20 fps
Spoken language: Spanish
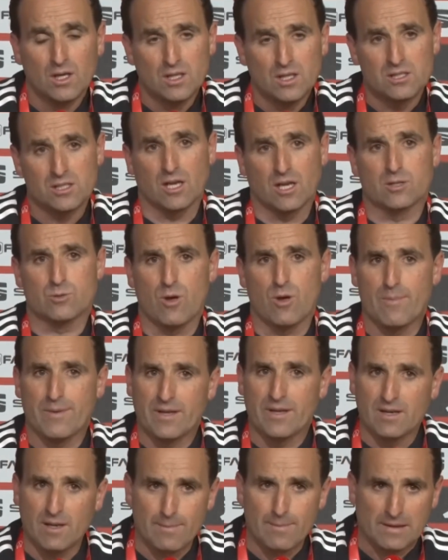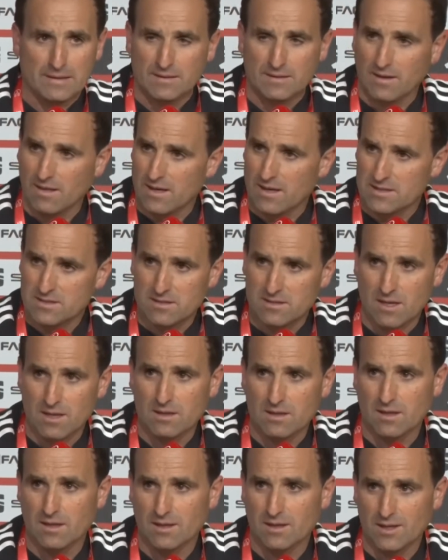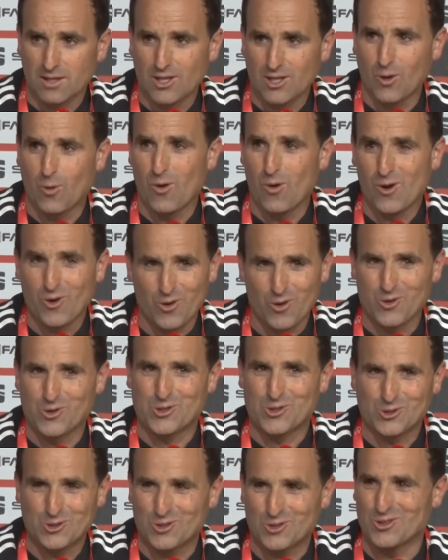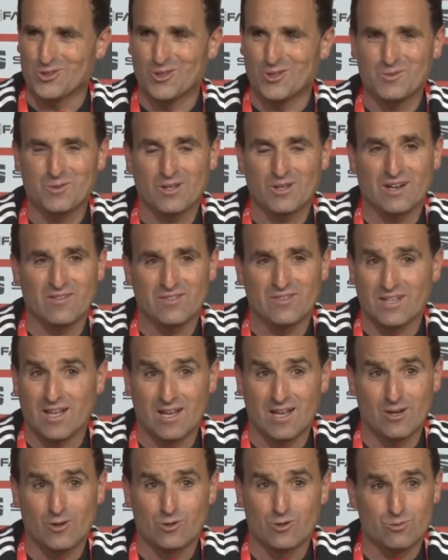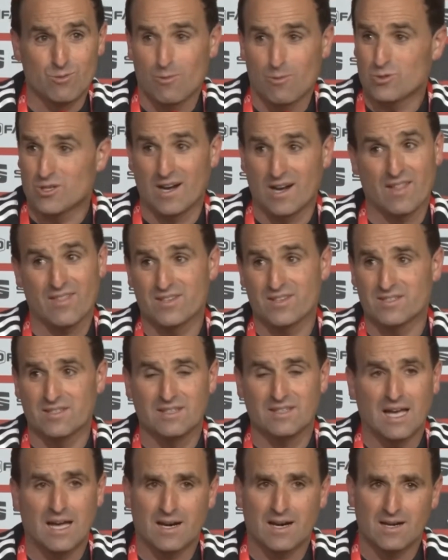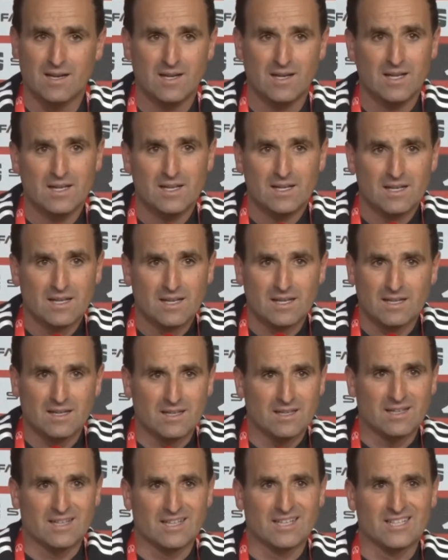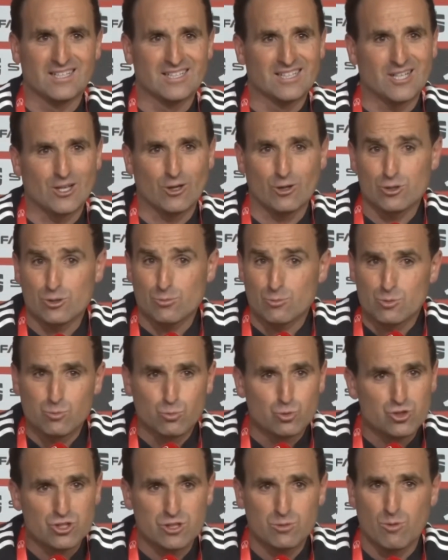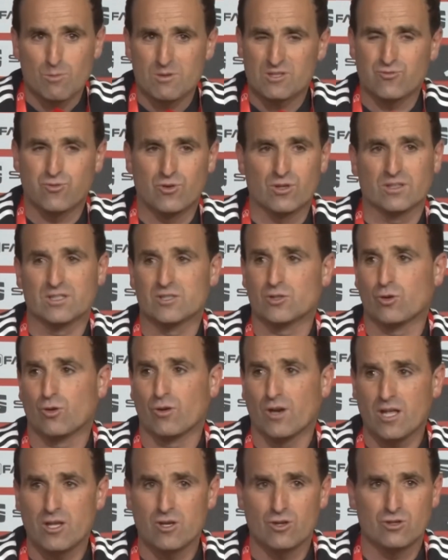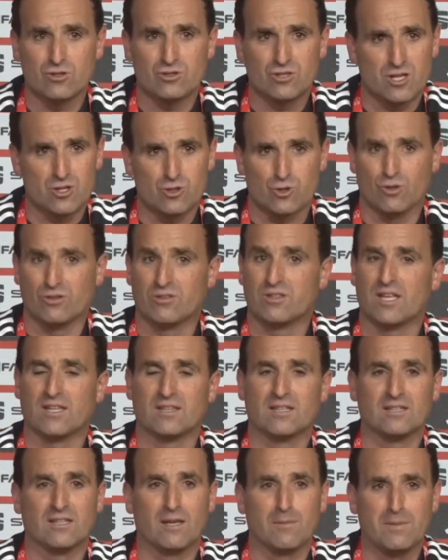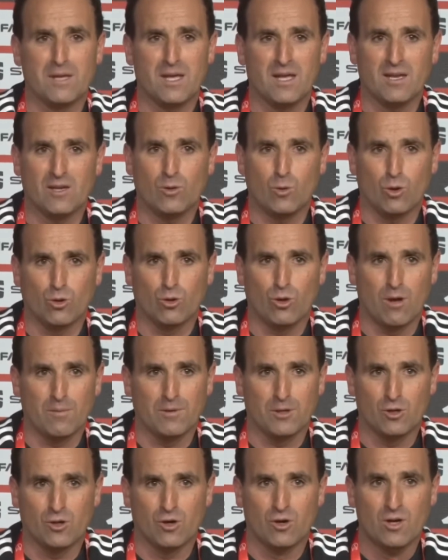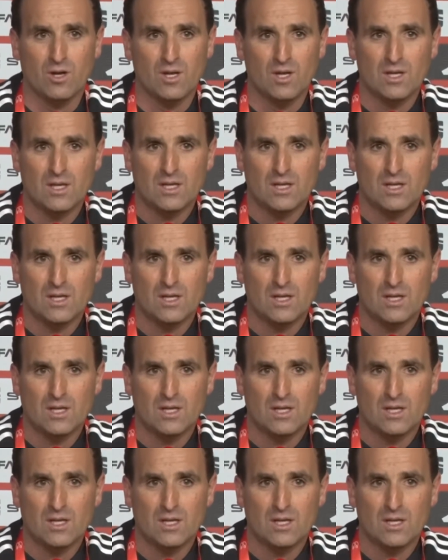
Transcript: Y sí que les voy a pedir que a partir de las 10 que, jueguen con nosotros, ¿no? porque al final los vamos a necesitar. Eh, creo que somos muchísimo más fuertes con ellos, ellos lo entienden también y cuando ha habido